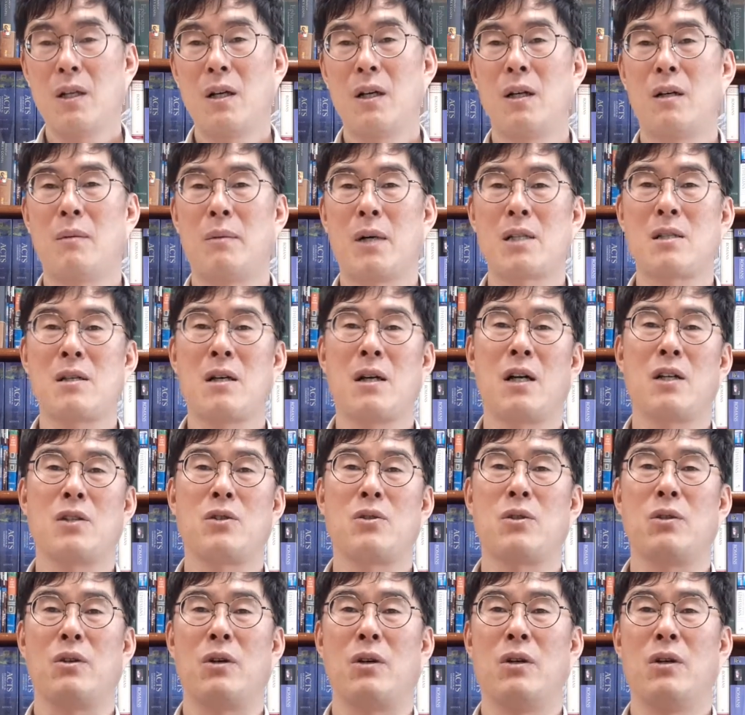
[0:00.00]
어,
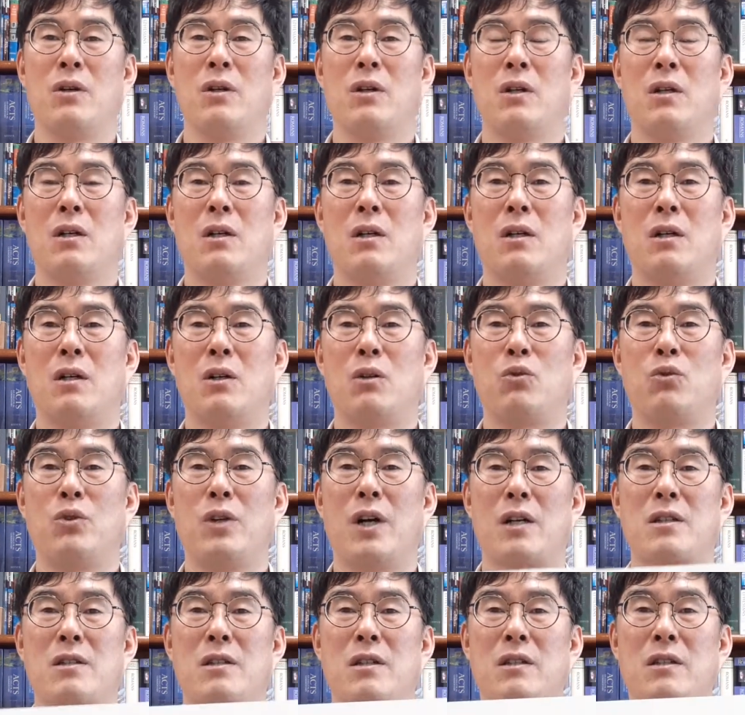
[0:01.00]
마찬가지로 어,
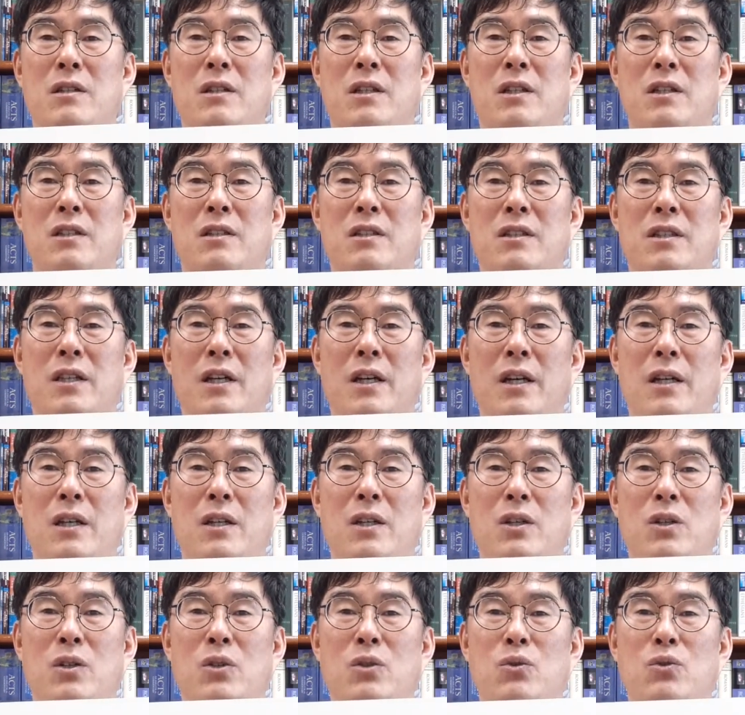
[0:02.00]
구약 성경이 있는데
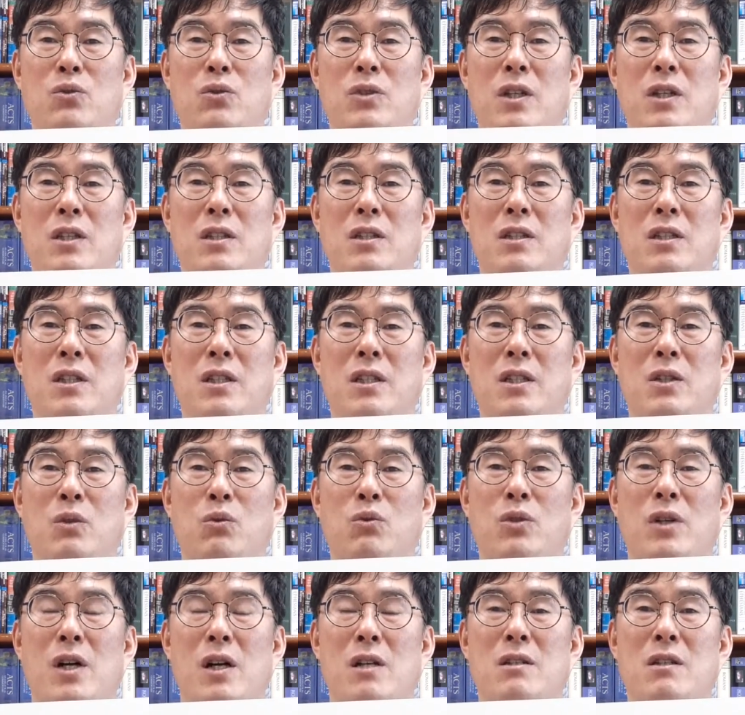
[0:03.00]
유대인들이 구약